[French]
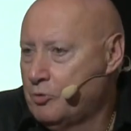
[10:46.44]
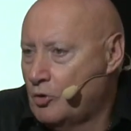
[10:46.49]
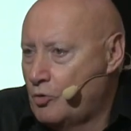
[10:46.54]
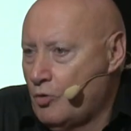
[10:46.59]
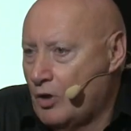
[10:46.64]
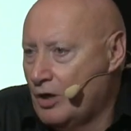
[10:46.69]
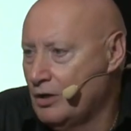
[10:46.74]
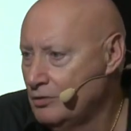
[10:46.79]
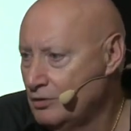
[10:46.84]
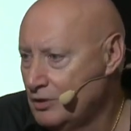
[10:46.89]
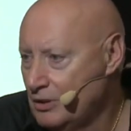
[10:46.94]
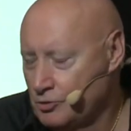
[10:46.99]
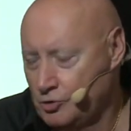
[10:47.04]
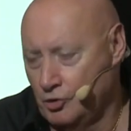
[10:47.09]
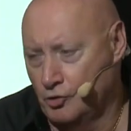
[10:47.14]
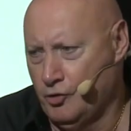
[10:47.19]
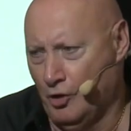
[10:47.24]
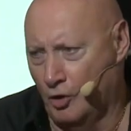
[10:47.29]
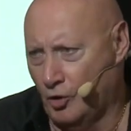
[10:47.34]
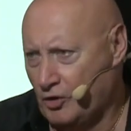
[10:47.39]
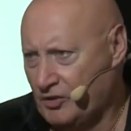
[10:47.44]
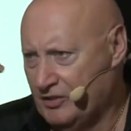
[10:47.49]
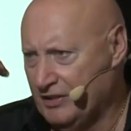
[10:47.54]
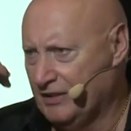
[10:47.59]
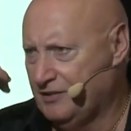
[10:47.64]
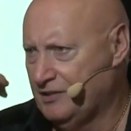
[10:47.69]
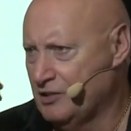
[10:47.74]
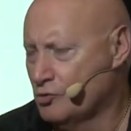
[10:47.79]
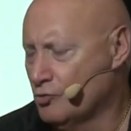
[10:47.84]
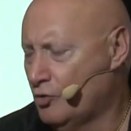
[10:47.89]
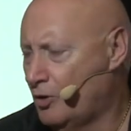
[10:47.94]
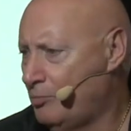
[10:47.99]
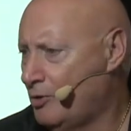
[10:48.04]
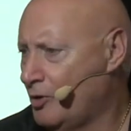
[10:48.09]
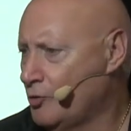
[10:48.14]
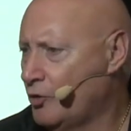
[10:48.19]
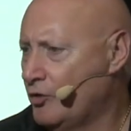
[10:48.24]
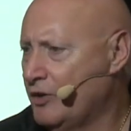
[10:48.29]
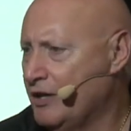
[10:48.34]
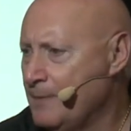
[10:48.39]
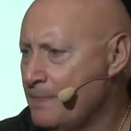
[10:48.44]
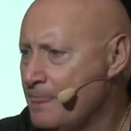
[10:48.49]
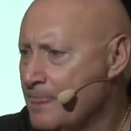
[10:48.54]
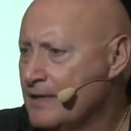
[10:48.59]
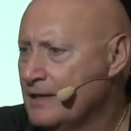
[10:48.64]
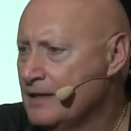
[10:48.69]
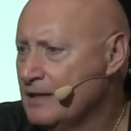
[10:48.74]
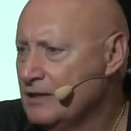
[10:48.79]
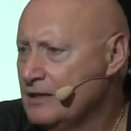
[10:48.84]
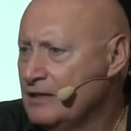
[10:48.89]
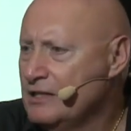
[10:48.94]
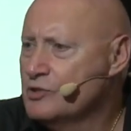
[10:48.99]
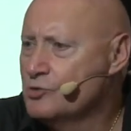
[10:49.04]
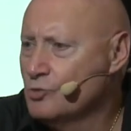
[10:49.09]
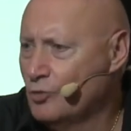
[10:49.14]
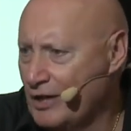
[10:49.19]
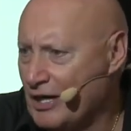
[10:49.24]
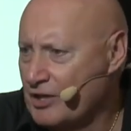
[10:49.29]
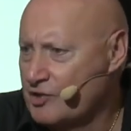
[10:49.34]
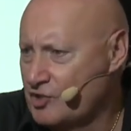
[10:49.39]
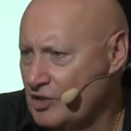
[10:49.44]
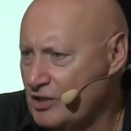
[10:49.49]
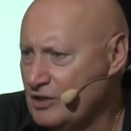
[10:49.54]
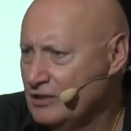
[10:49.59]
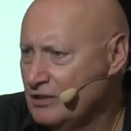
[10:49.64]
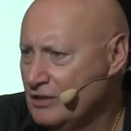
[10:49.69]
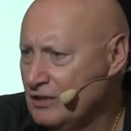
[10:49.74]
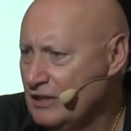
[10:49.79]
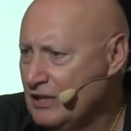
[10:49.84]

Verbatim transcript: Pourquoi Parce que dans leur tête, ils ont abandonné ils ont lâché.